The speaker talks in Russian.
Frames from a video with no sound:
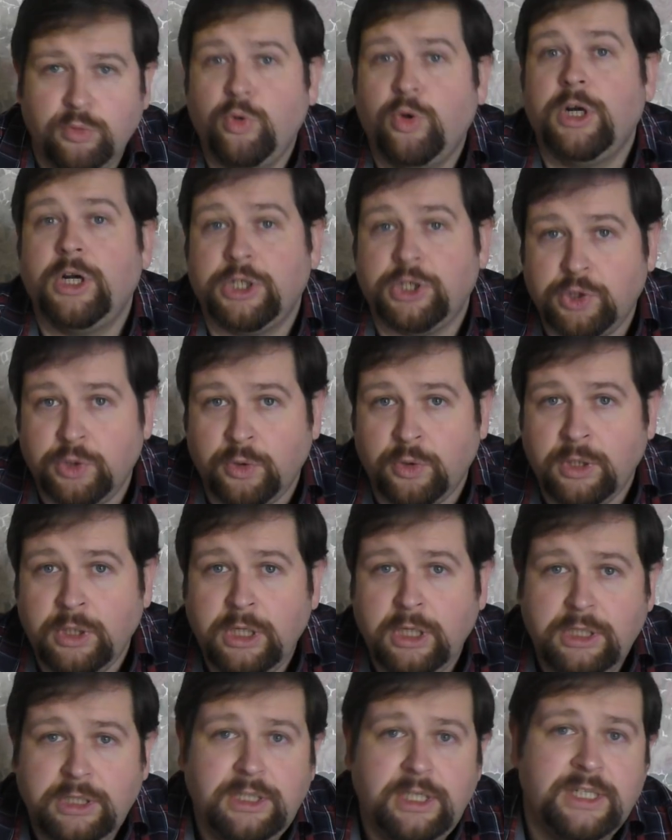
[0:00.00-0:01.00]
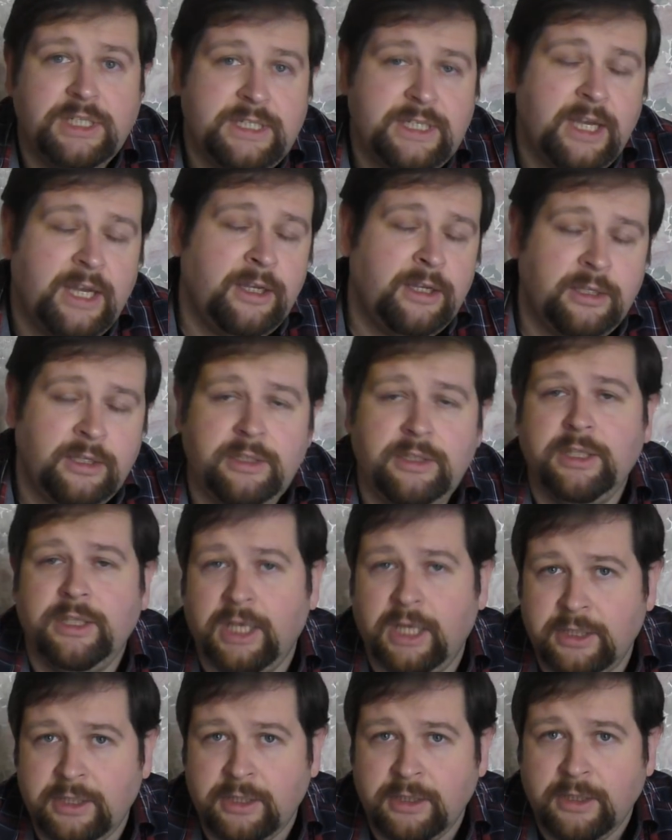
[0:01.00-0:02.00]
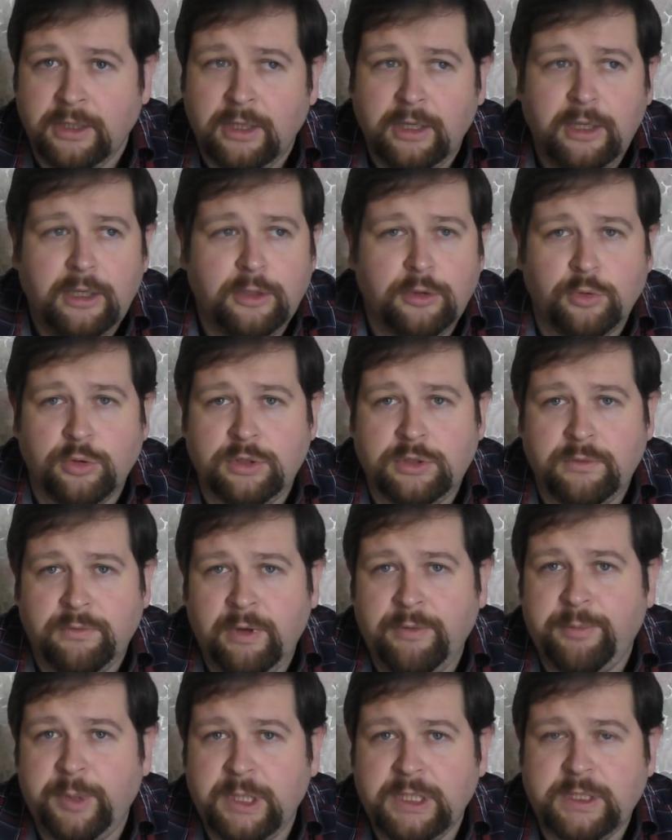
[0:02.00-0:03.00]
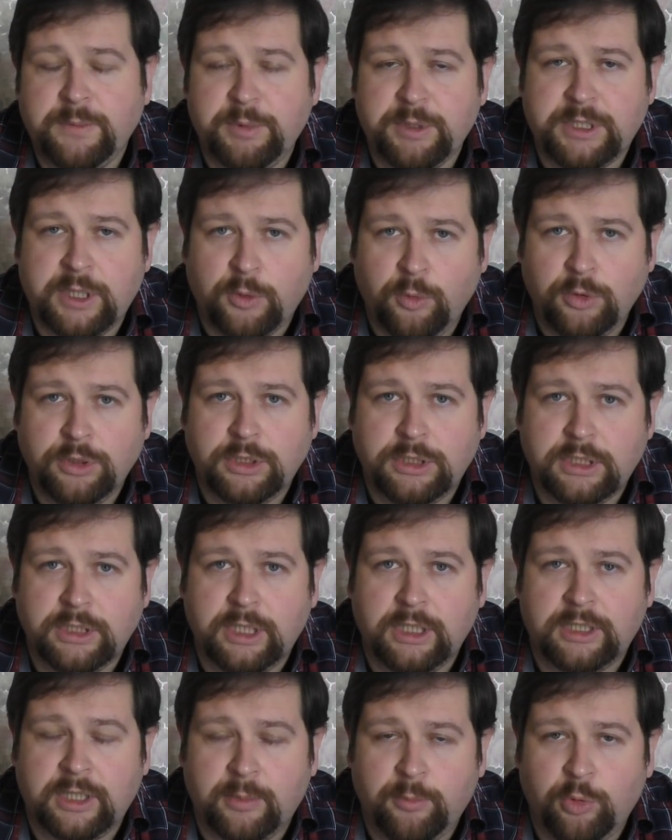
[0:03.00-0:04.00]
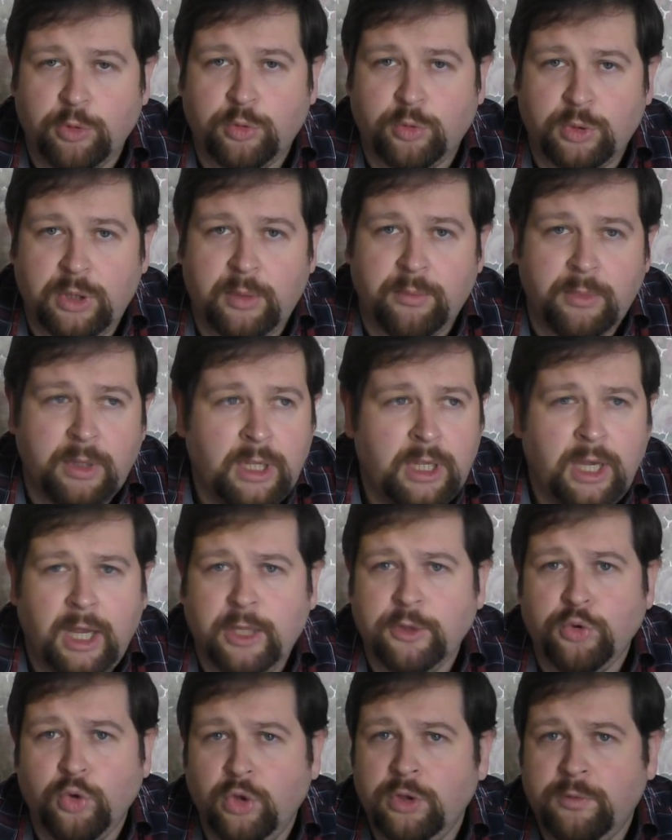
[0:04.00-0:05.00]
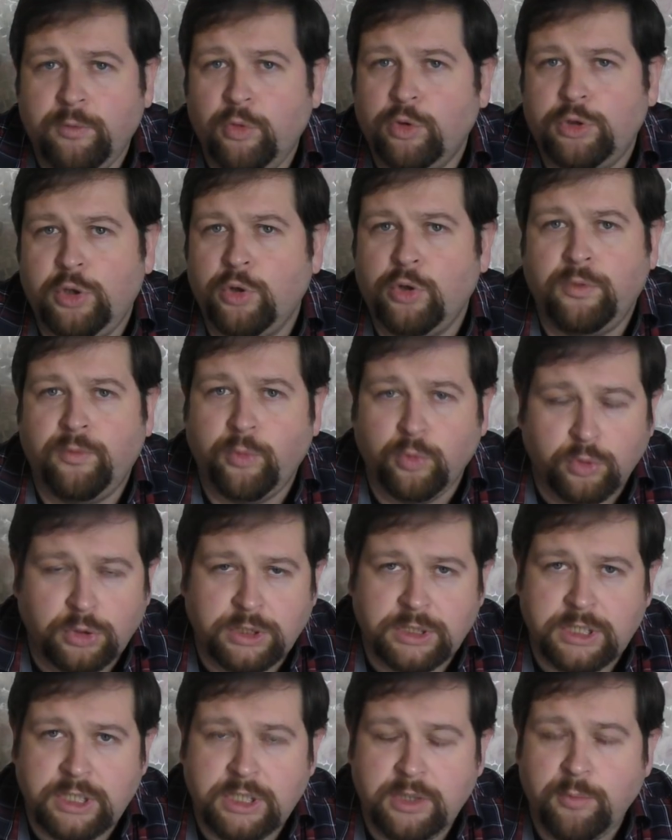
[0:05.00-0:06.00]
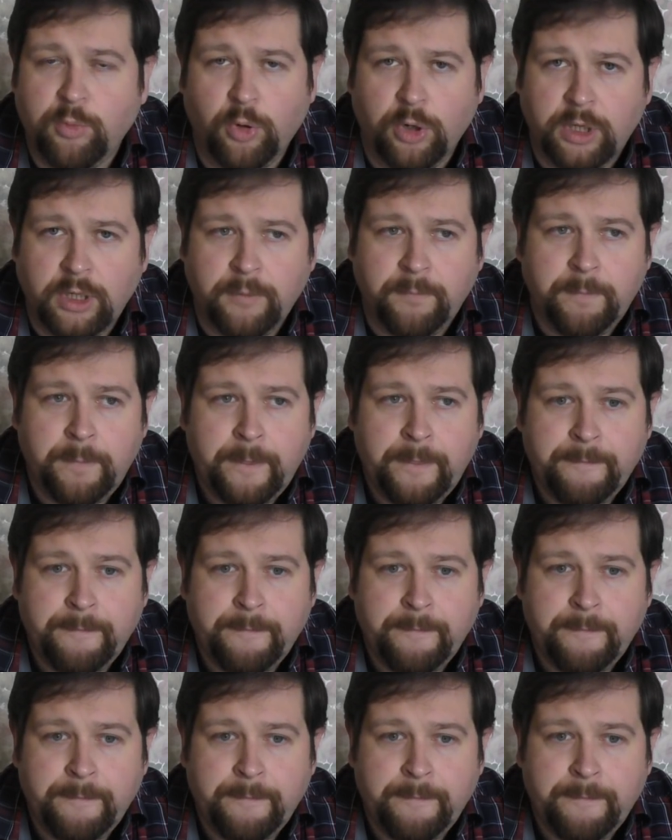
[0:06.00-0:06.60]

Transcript: Ну хорошо. Нельзя, не надо. То есть вы, в принципе, заходите на отработку там одной, двух, трех функций, не более.